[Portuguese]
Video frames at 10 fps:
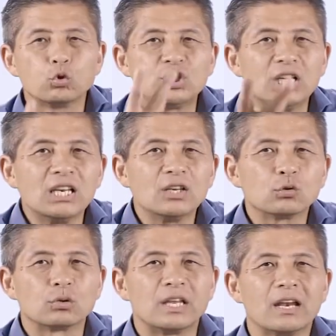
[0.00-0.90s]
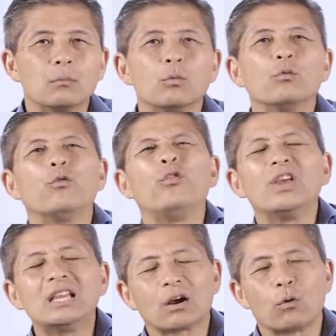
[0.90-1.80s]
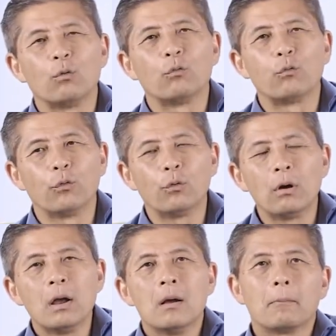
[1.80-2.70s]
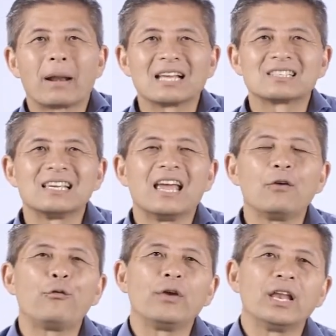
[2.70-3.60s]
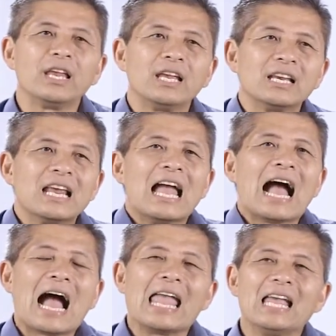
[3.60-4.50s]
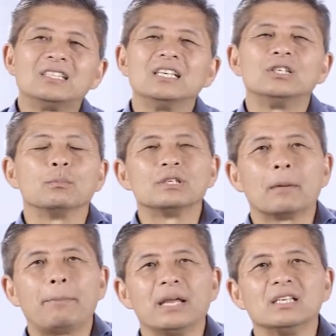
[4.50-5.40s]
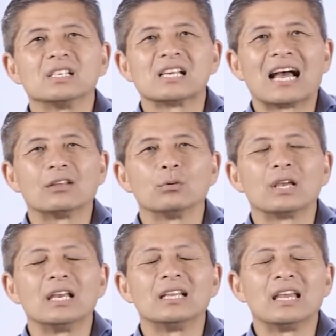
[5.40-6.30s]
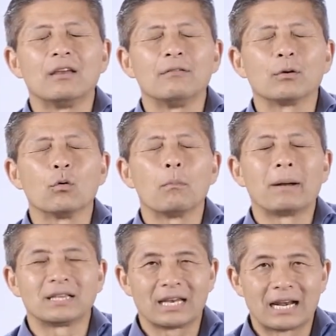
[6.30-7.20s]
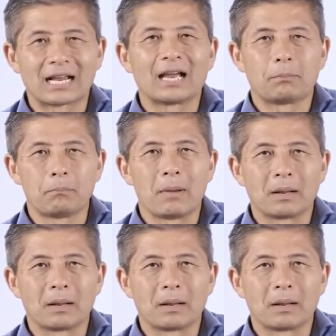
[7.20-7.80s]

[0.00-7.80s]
utiliza o termo vida Kung Fu para se referir a esse tipo de aprendizado que ele teve com o patriarca Ip